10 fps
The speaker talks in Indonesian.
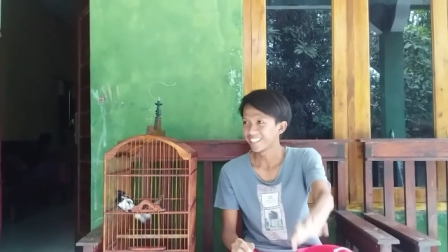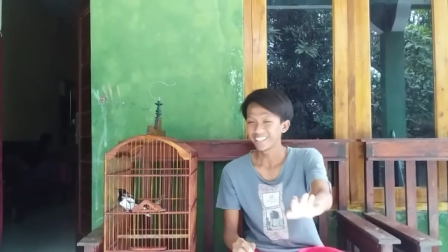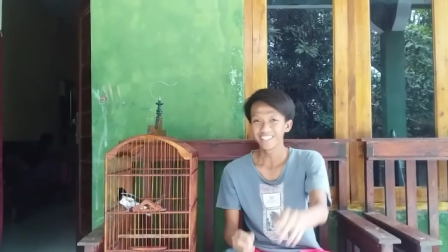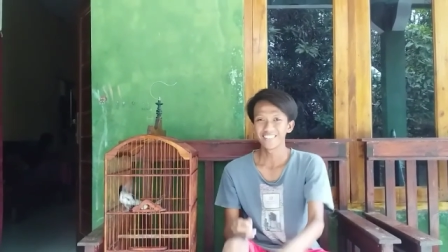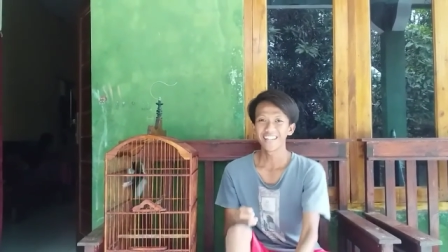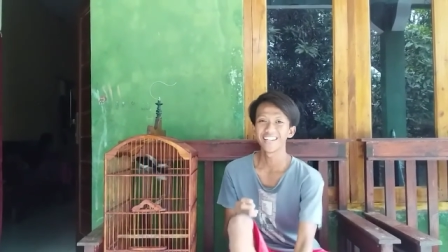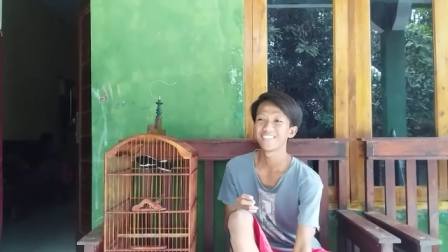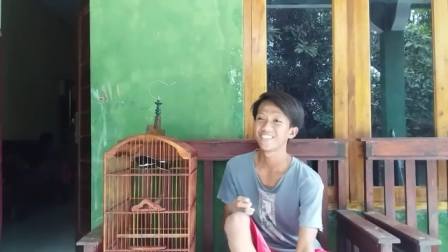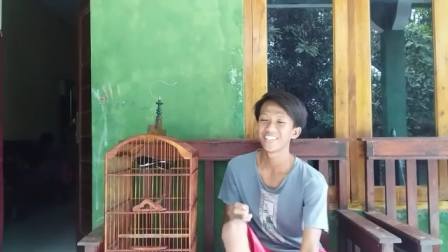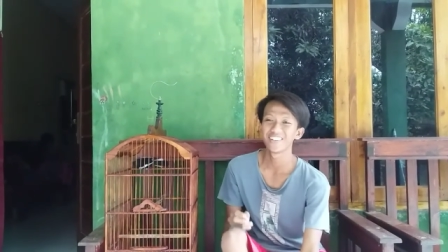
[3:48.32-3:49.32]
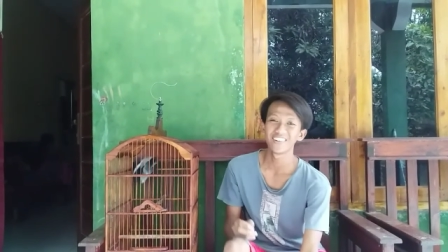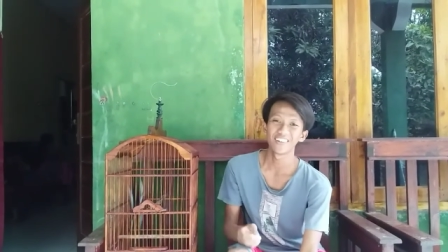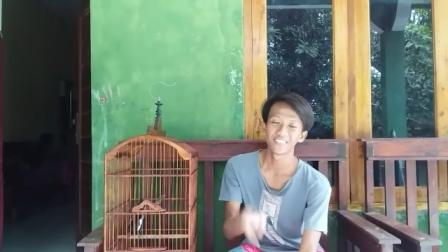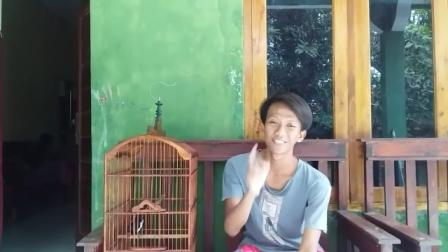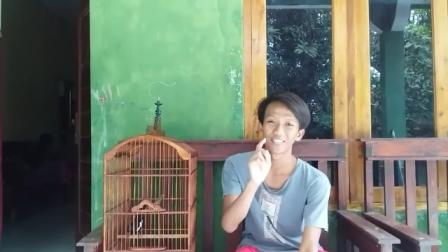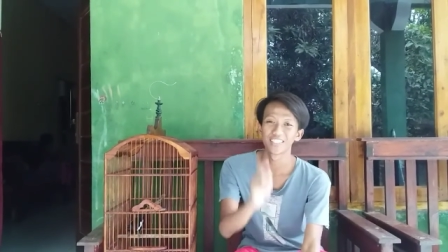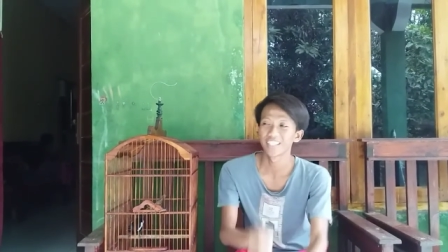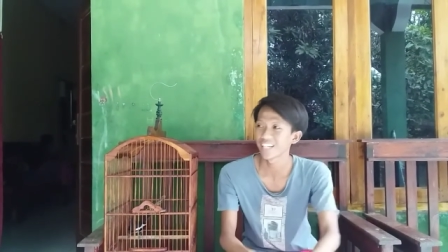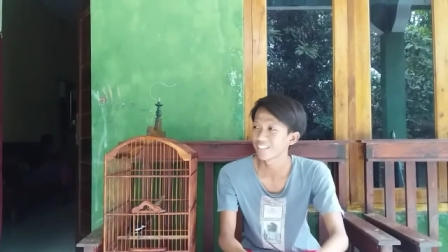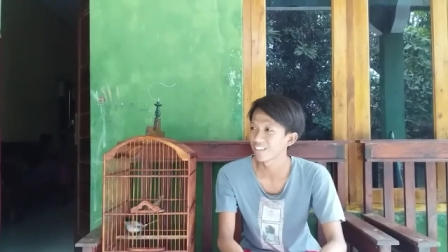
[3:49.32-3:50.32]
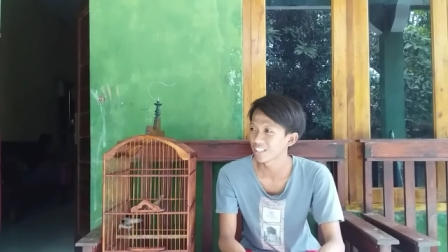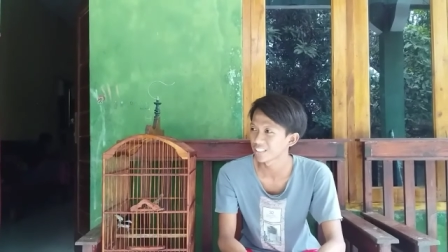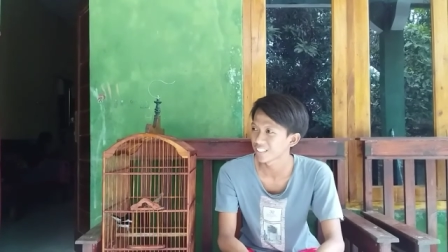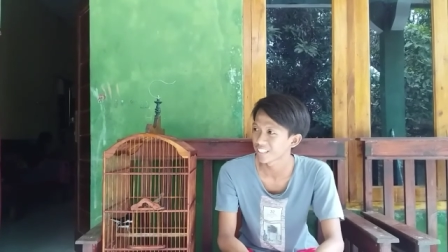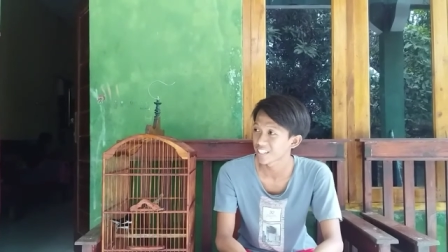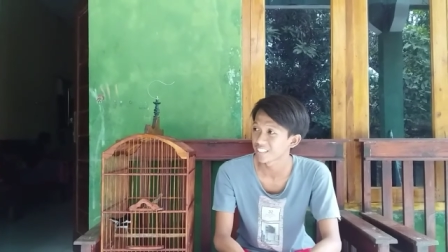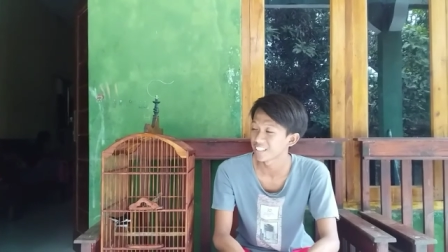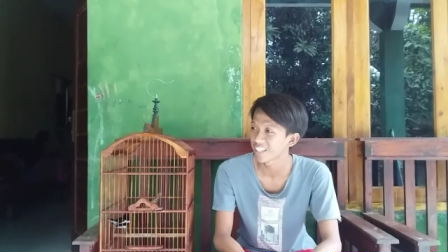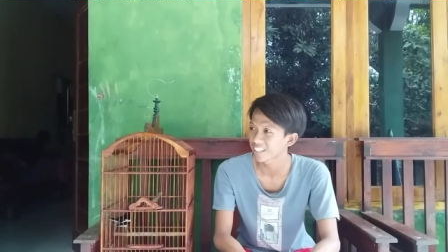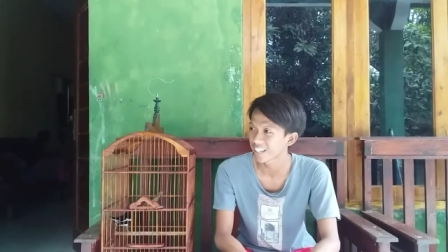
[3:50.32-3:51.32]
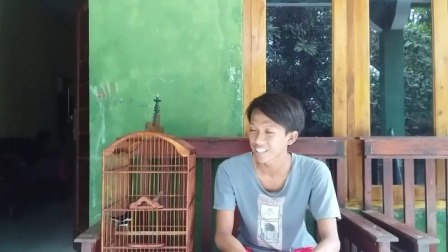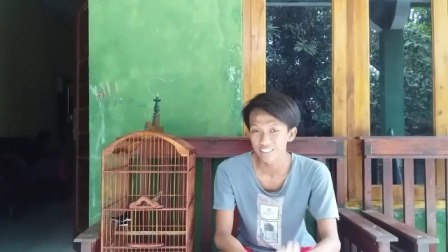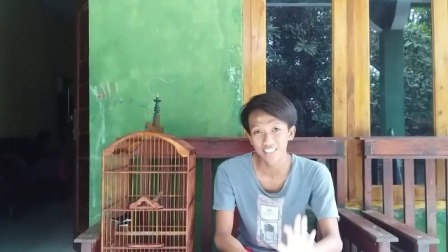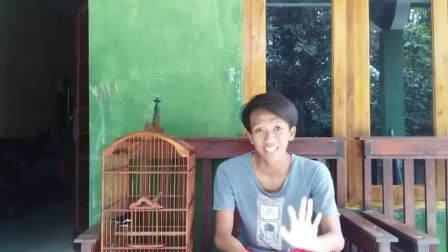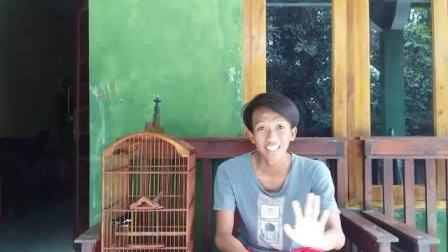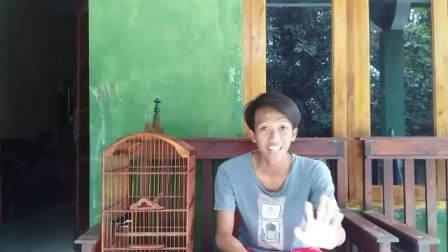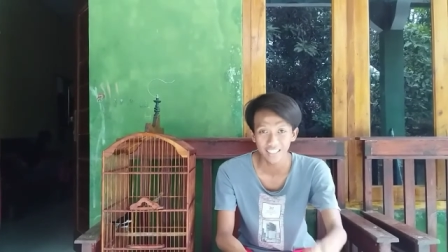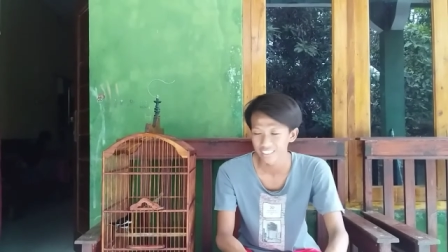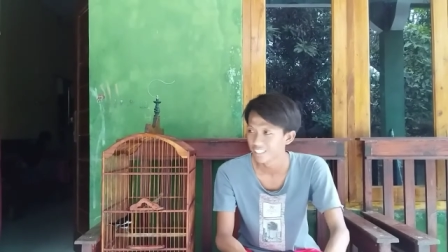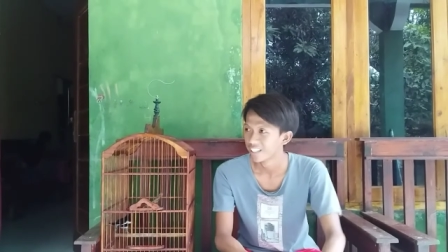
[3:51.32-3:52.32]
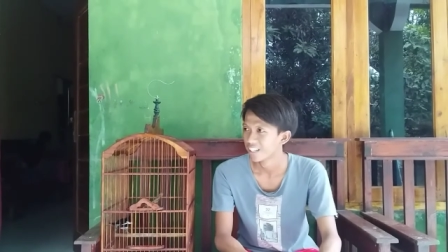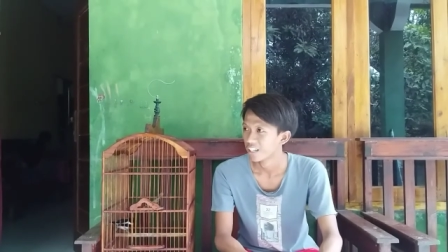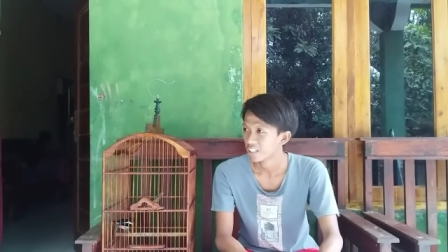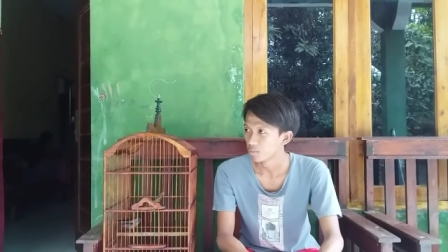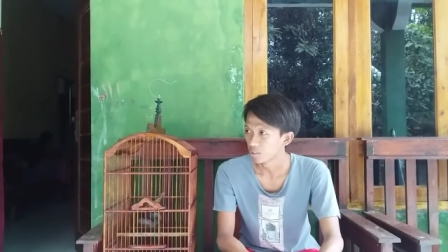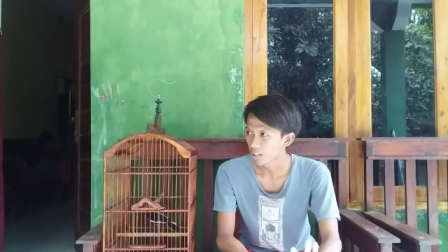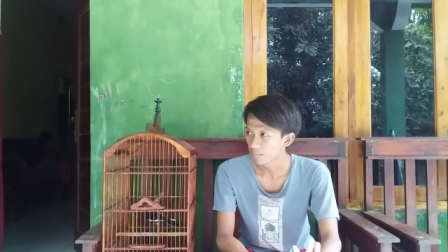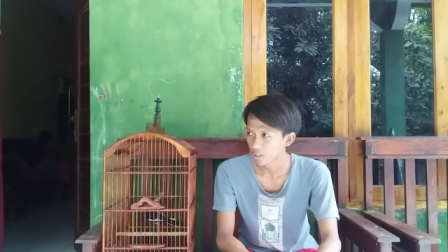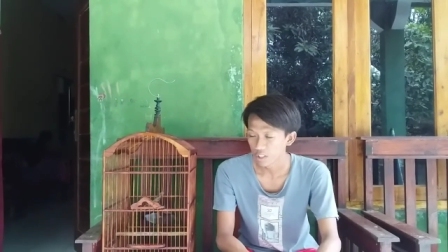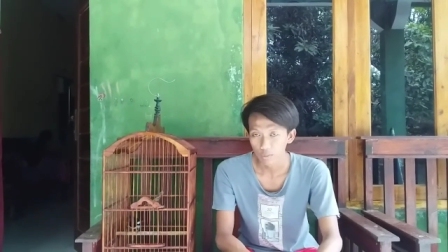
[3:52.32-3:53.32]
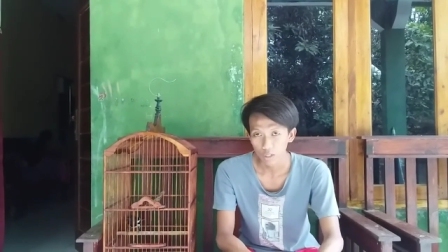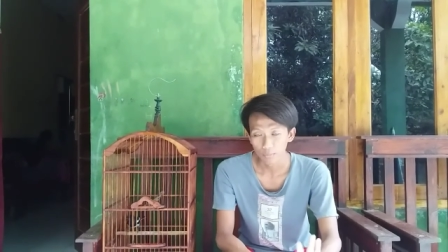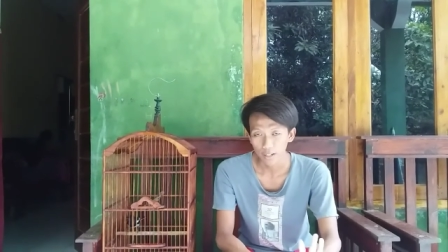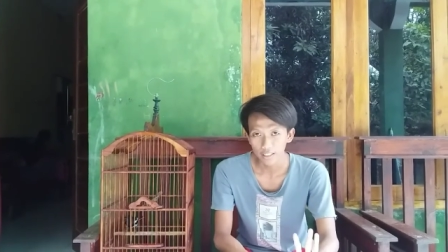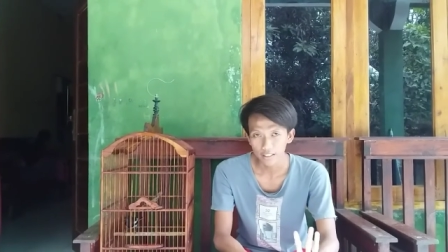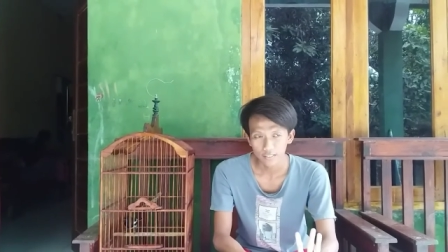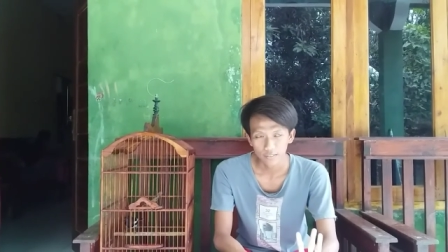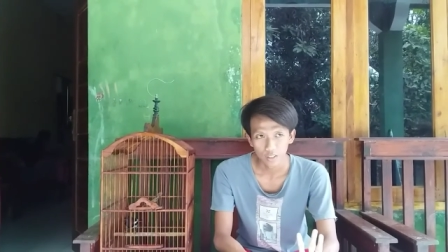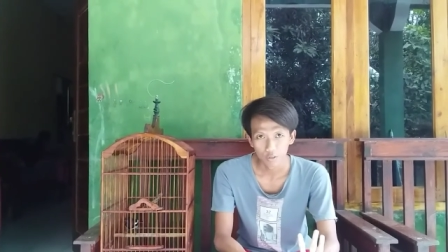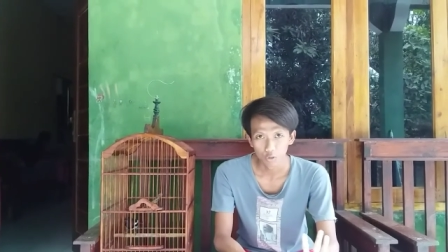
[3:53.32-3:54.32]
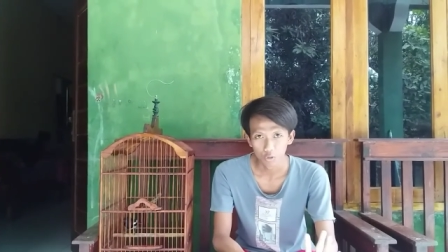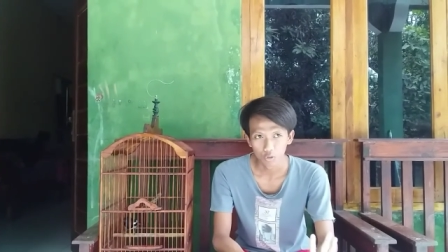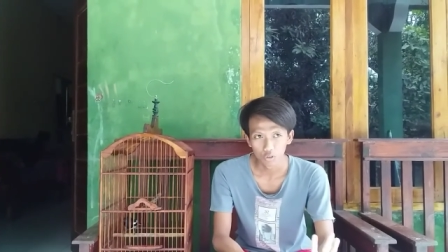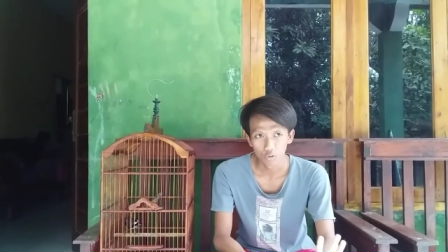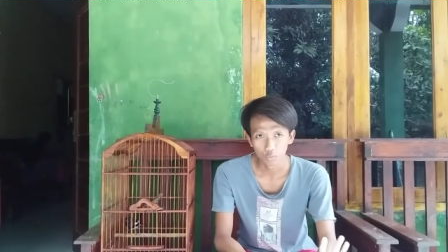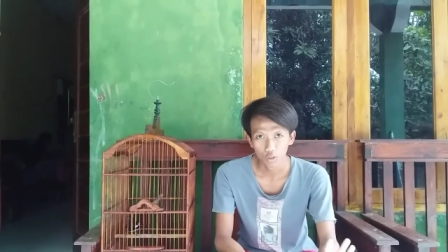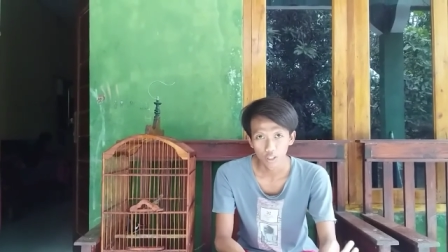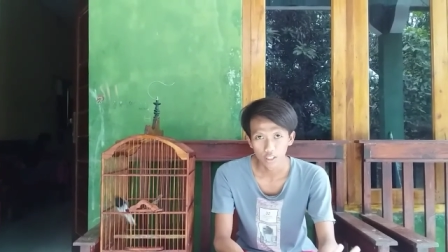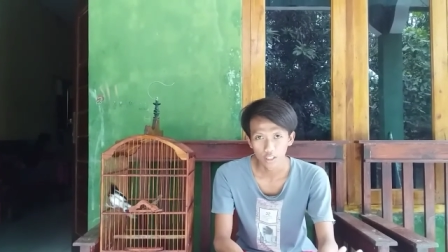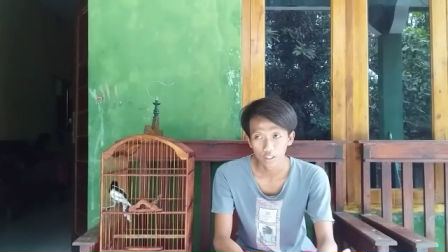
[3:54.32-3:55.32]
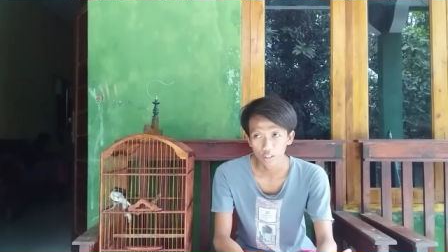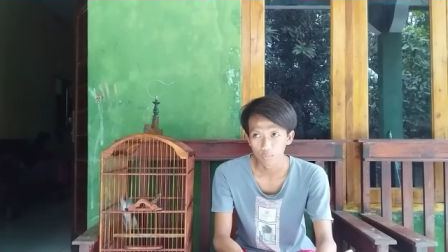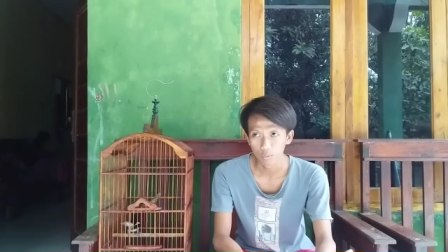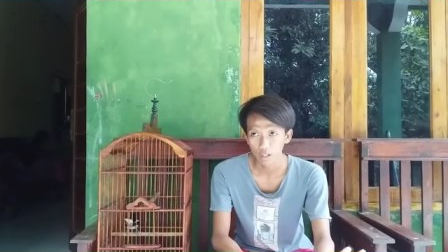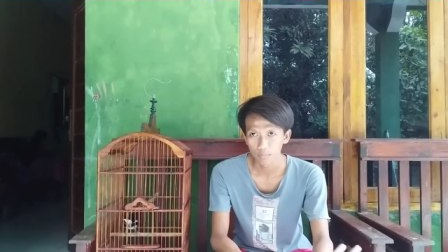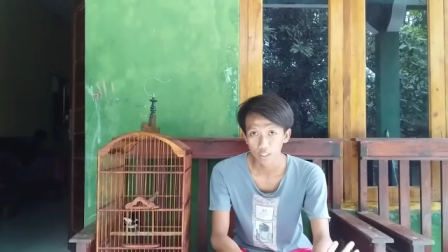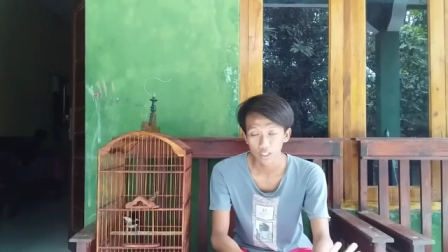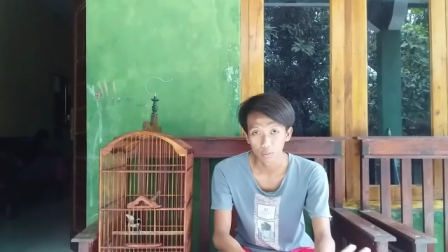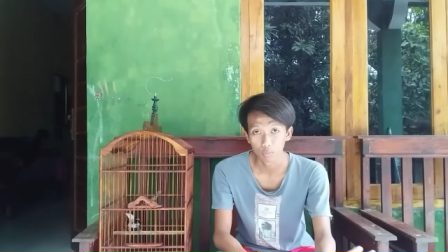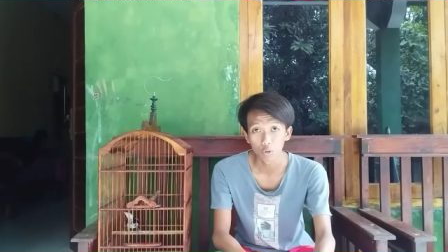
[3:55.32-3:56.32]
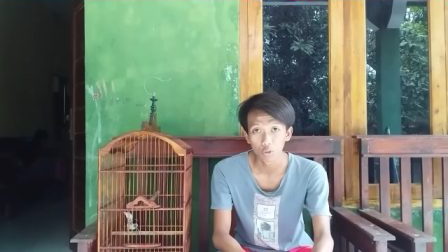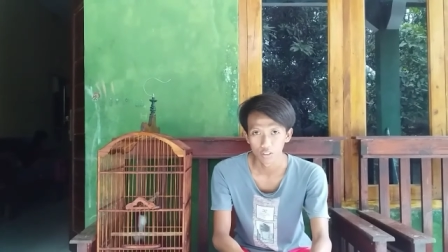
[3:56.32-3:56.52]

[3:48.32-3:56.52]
gitu ya video cara ngatasinya gina eh yang jelas semoga tidak bermanfaat untuk semua orang yang terburung